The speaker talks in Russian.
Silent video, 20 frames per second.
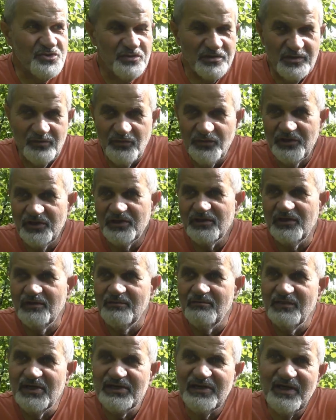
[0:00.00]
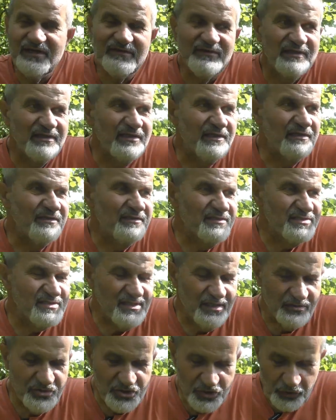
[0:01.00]
что там у них там, манаты или не
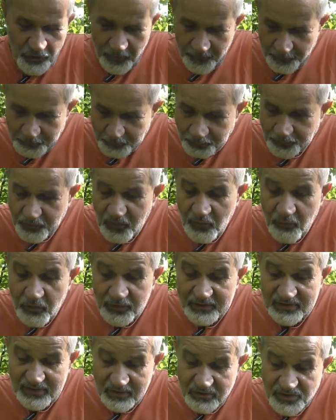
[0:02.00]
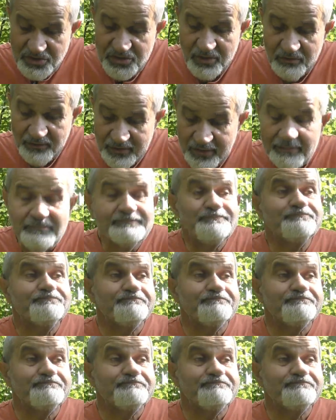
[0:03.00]
знаю что. Вот, короче говоря,